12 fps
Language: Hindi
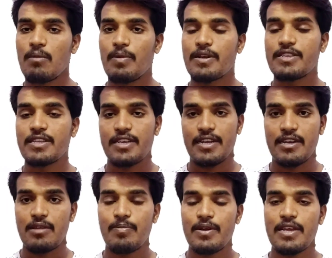परचेज
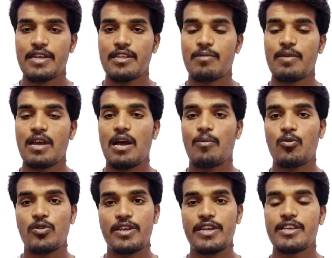करने पड़ेंगे इसमें
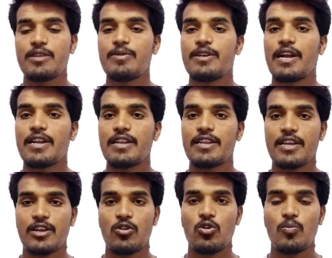आपको डेढ़ जी बी डाटा
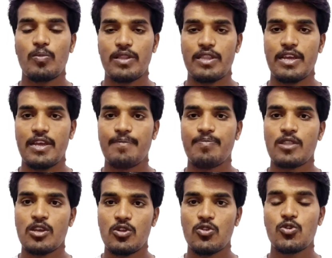देखने को मिलता है
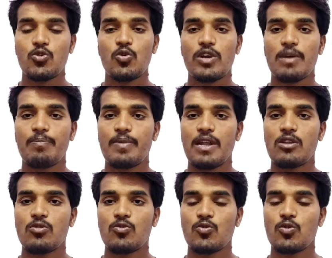जियो का
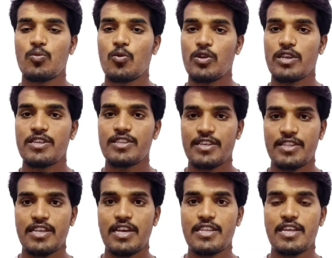प्लान दोस्तों बहुत ही
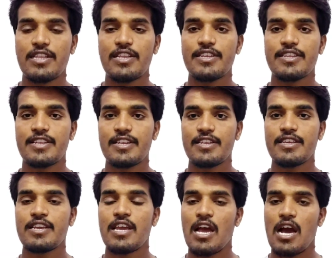सस्ता है जल्दी से
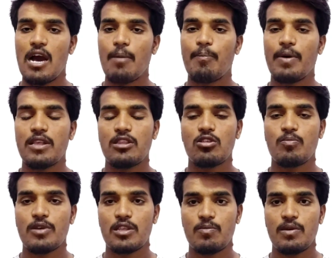जल्दी आप पाँच सौ
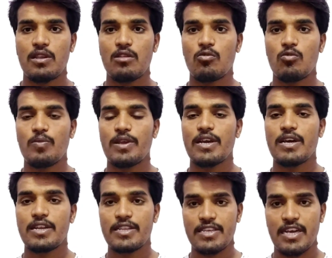पचपन रुपये
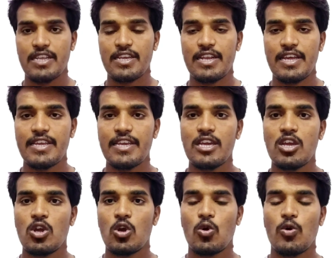का रिचार्ज कराइए
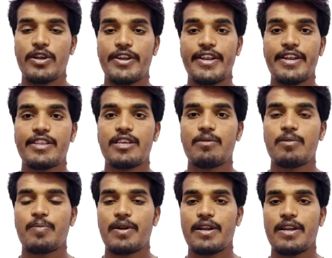और डेढ़ जी बी
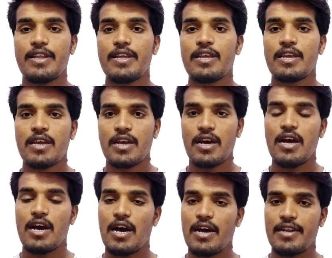पर डे का
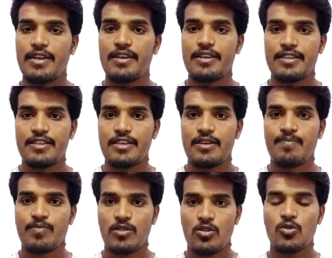आनंद लीजिए
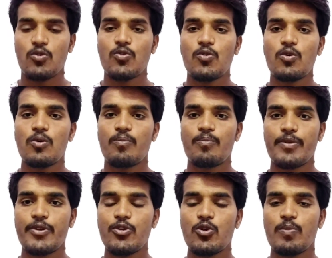दोस्तों
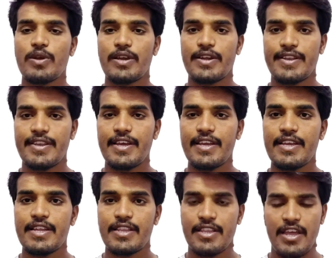वीडियो में इतना ही
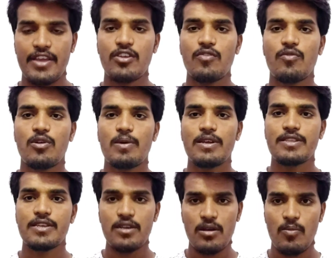थैंक यू फॉर
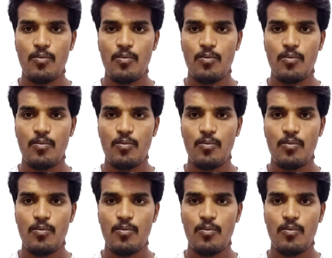वॉचिंग